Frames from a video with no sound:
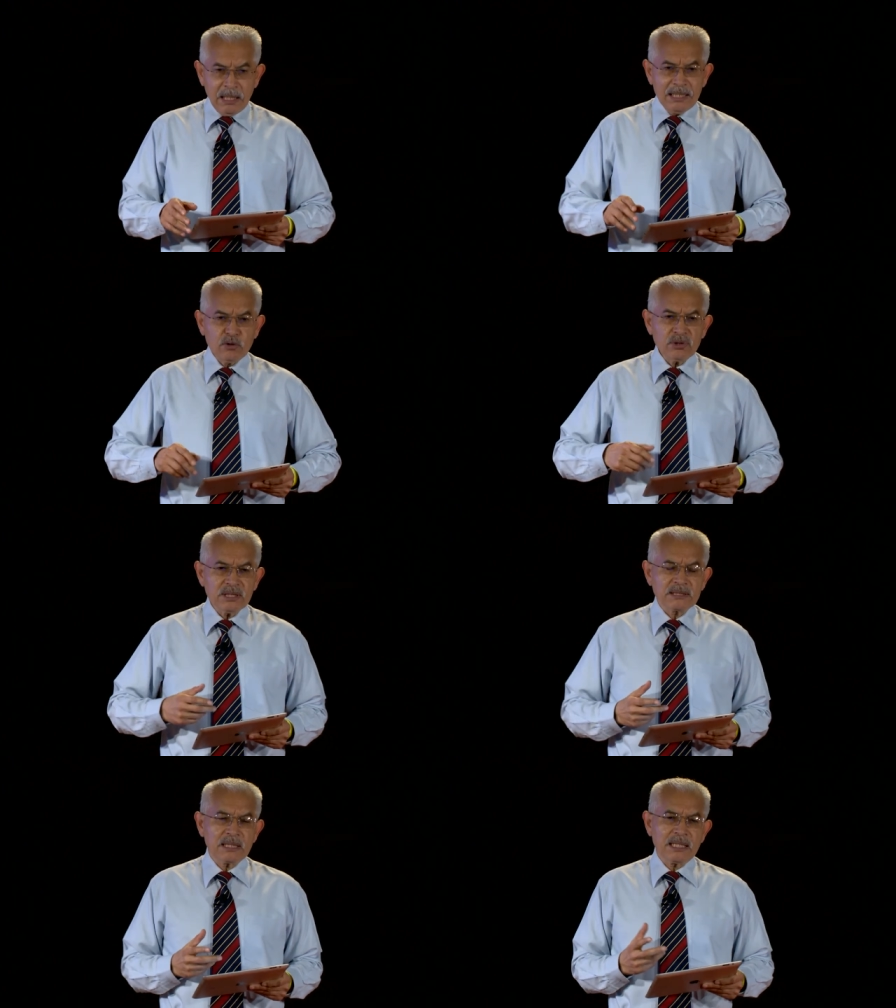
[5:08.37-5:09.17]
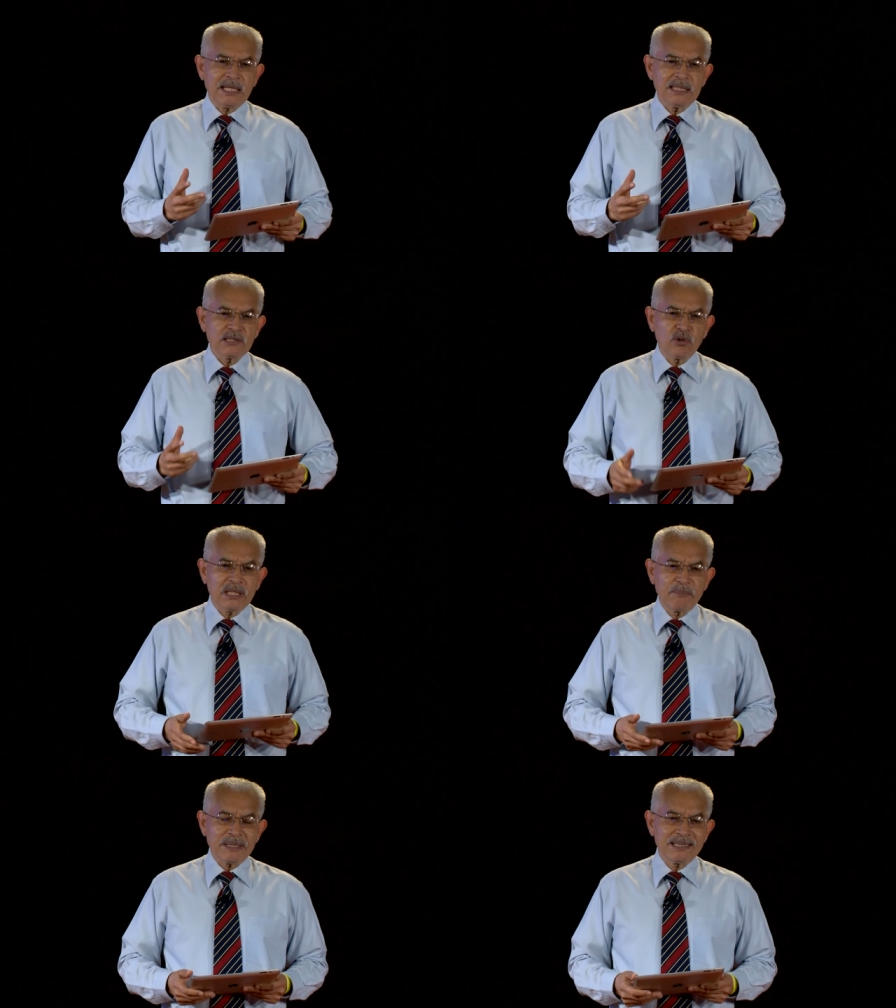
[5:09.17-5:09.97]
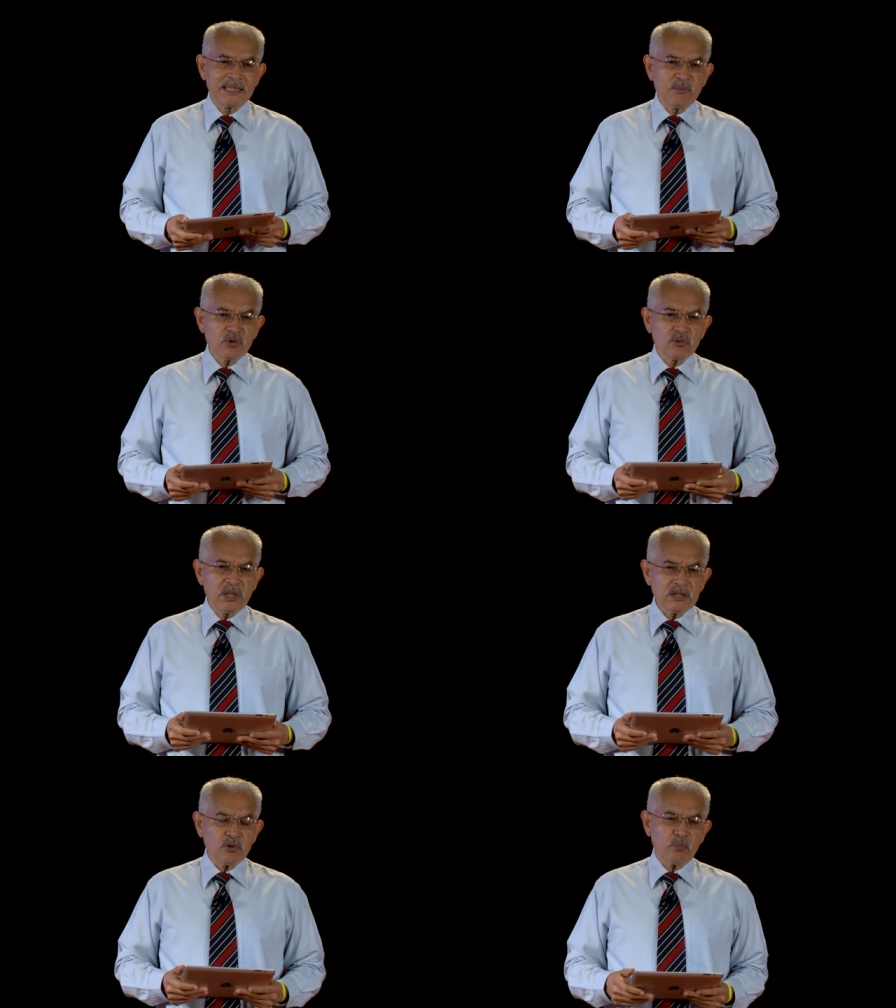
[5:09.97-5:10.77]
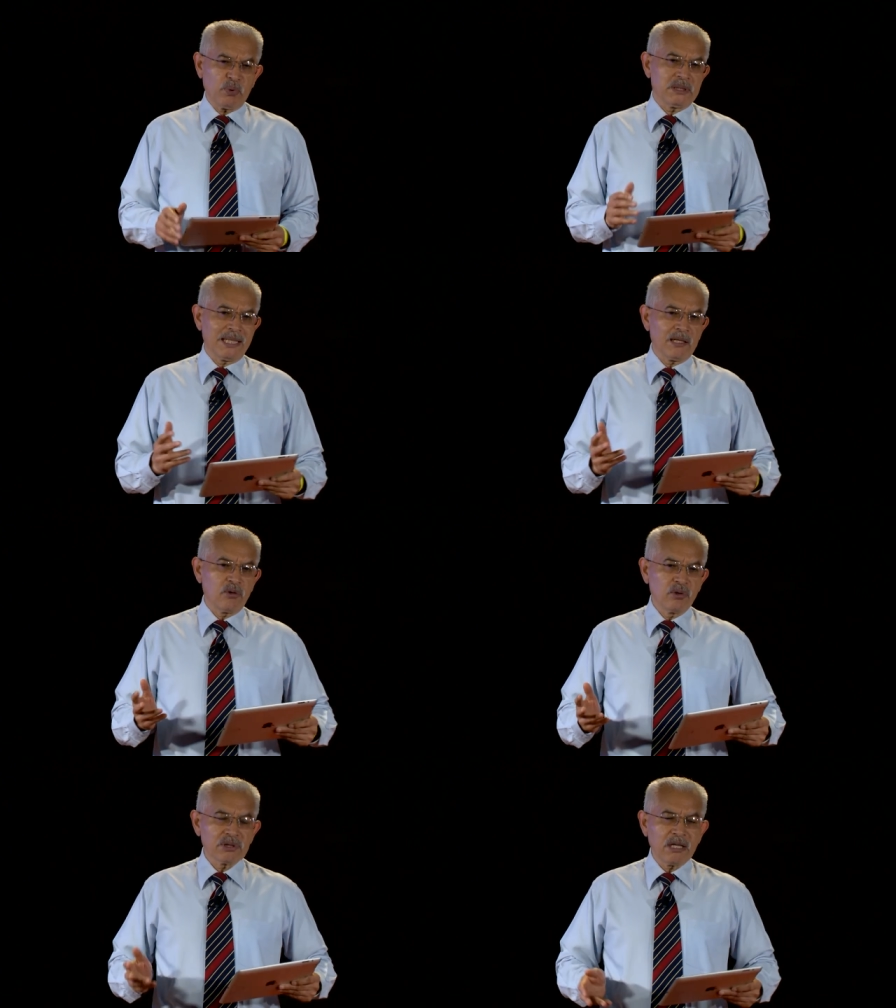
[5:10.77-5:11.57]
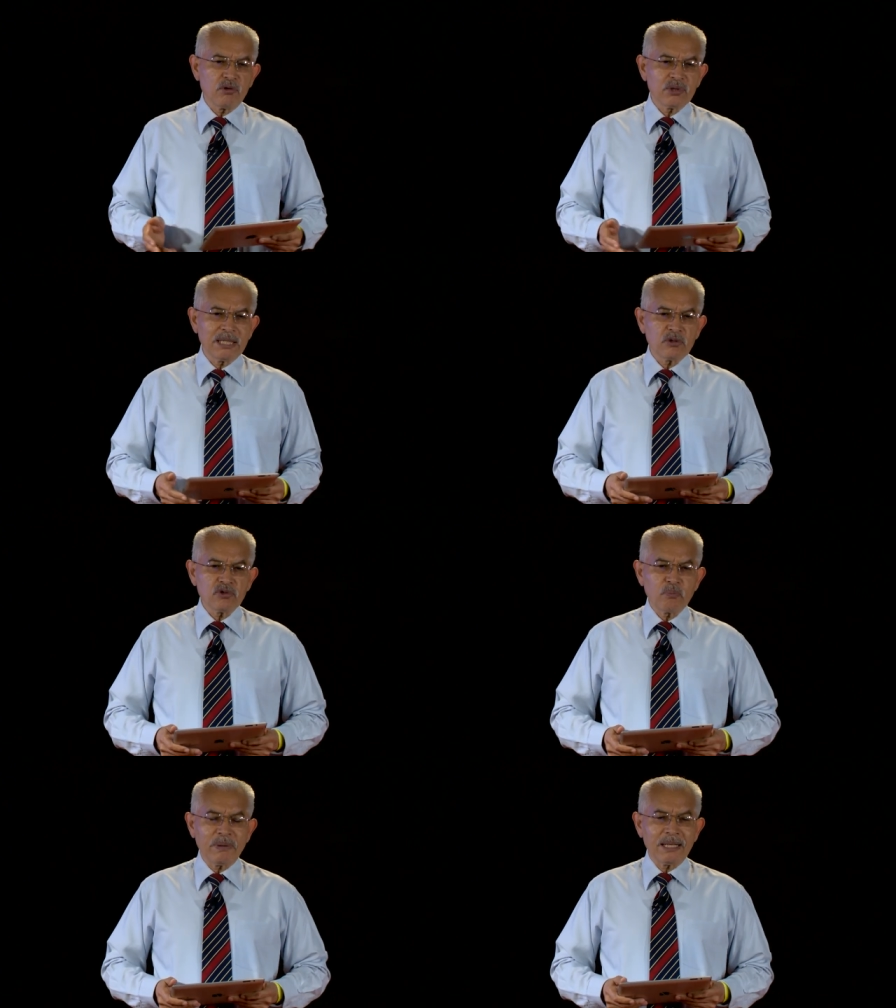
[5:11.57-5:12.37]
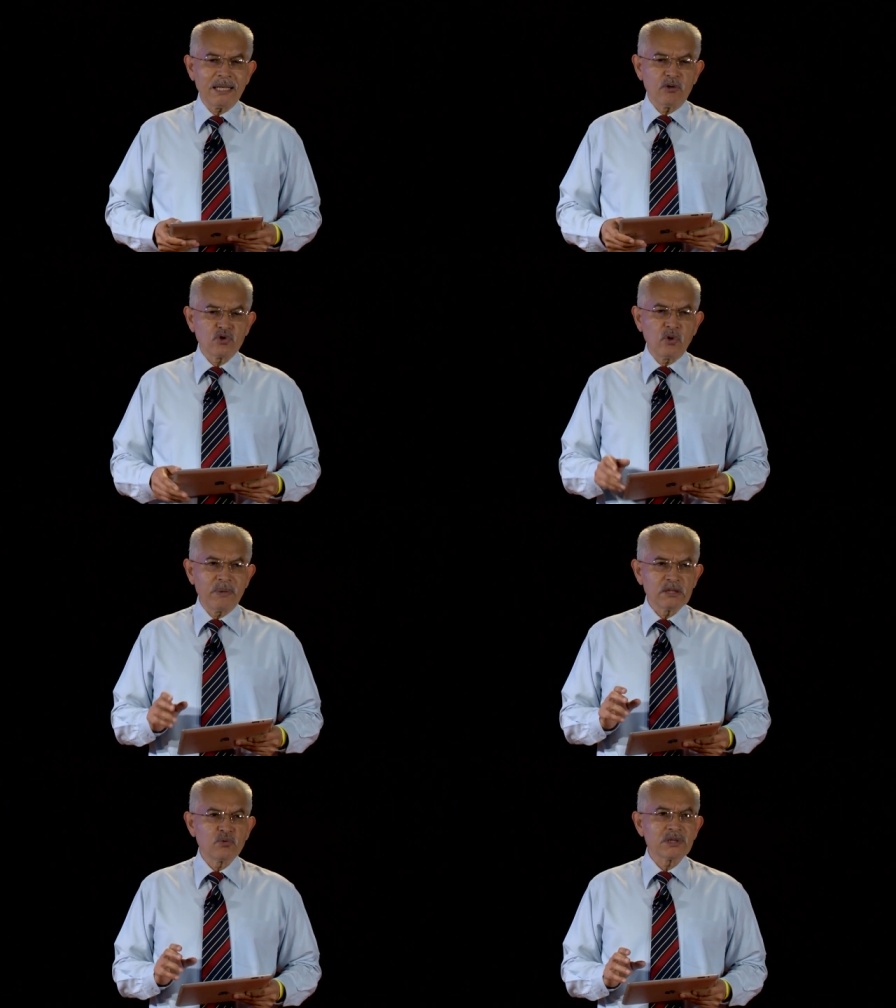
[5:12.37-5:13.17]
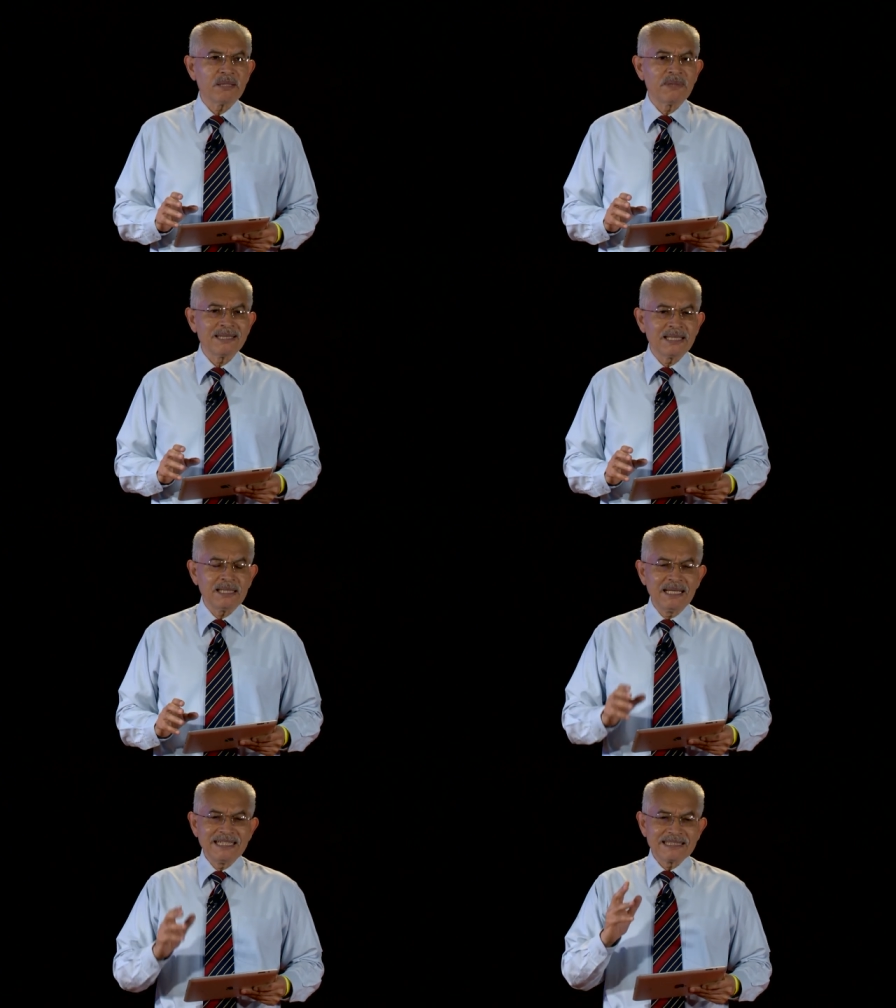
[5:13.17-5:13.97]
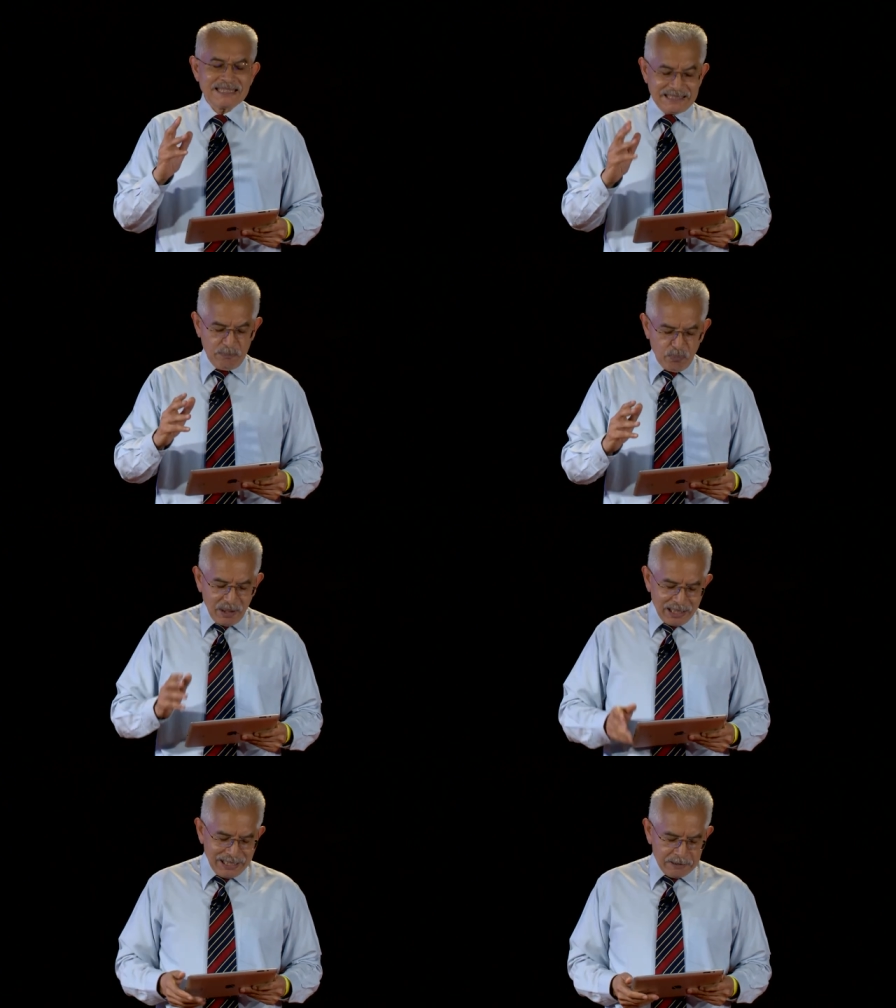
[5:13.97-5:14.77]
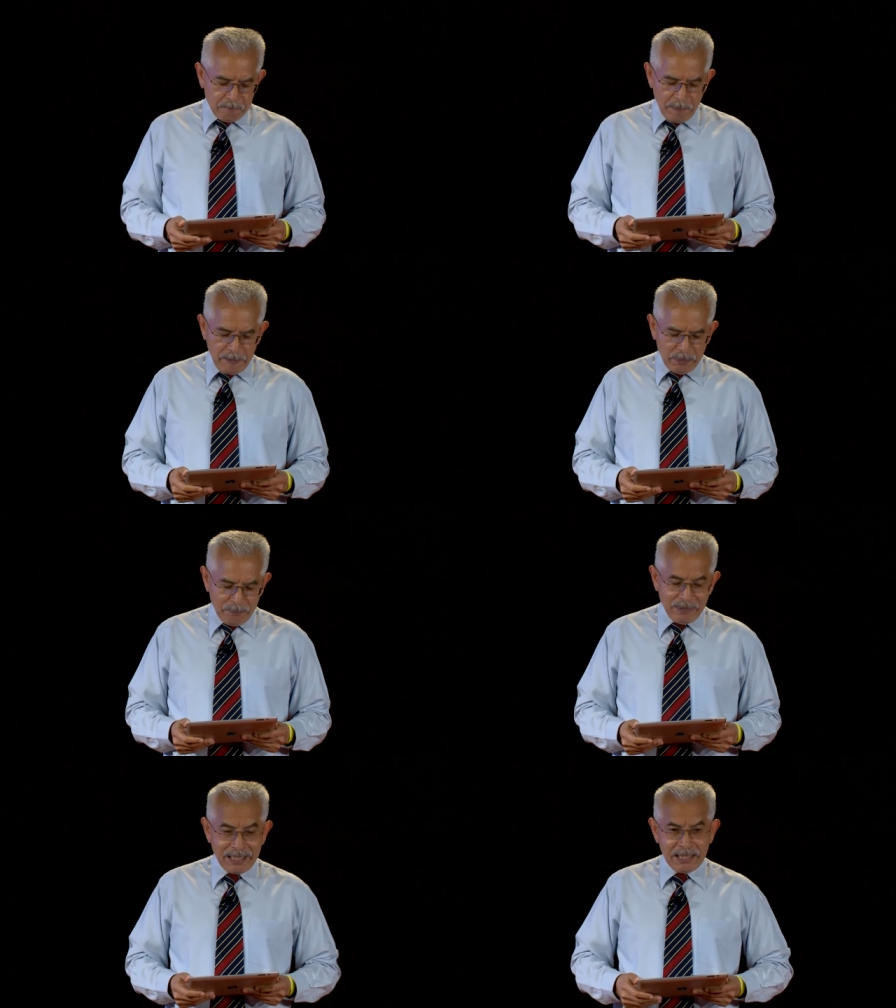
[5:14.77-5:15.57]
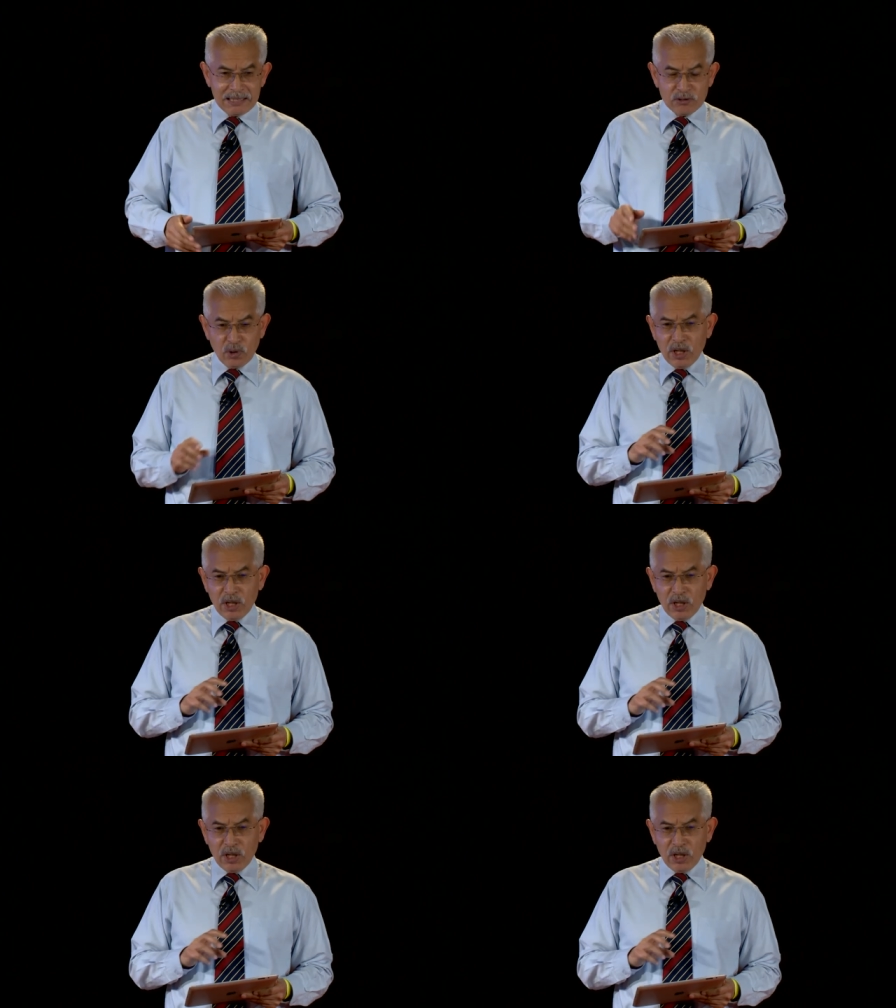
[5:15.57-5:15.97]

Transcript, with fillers: Entonces, ¿qué es lo que pretendemos con esto? Pues dar a conocer los datos para que los jóvenes justamente se puedan preparar en esto.